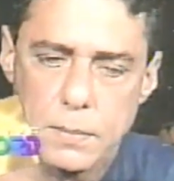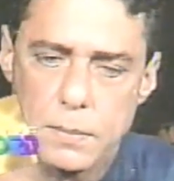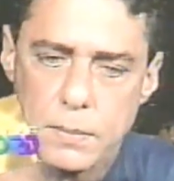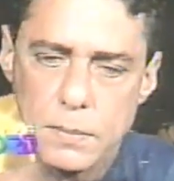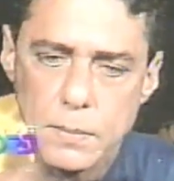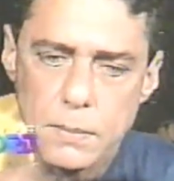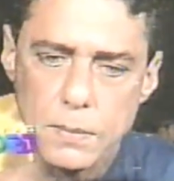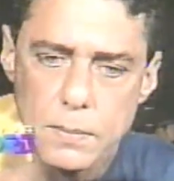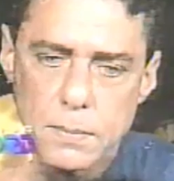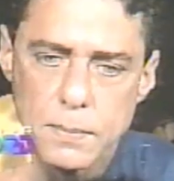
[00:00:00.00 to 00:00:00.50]

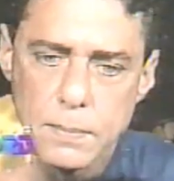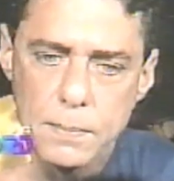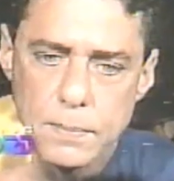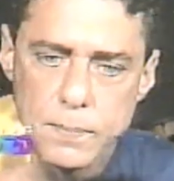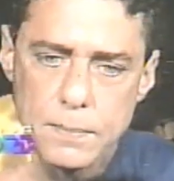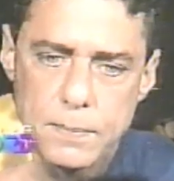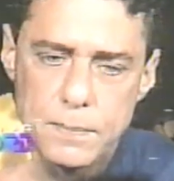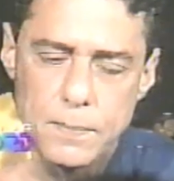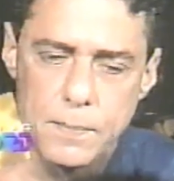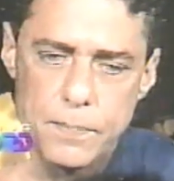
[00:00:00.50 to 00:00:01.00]
Existe uma
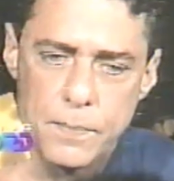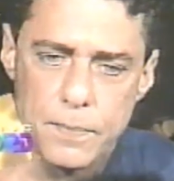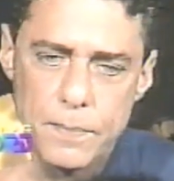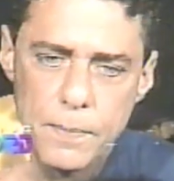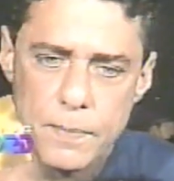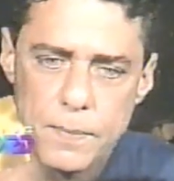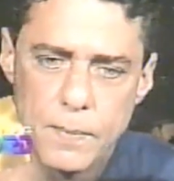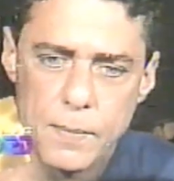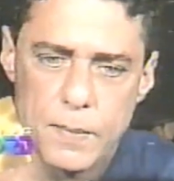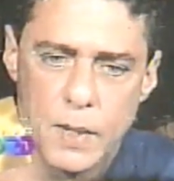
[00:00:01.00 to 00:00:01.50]
expectativa
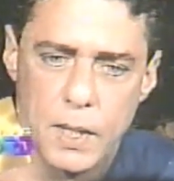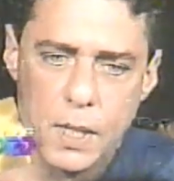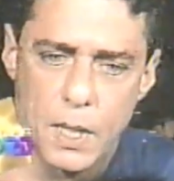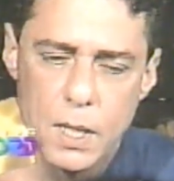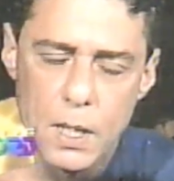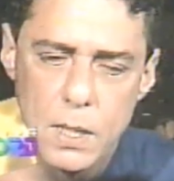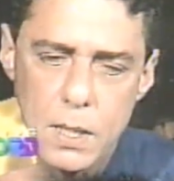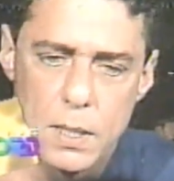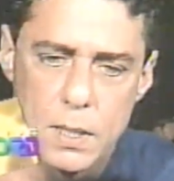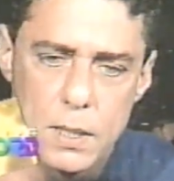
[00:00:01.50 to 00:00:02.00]
diferente nesse
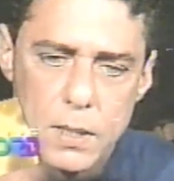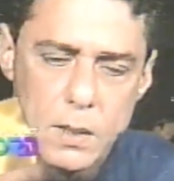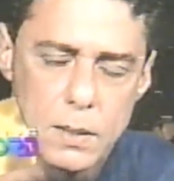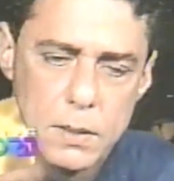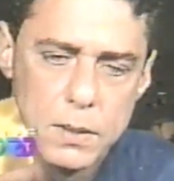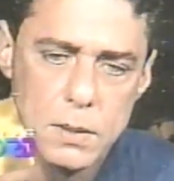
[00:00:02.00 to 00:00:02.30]
sentido?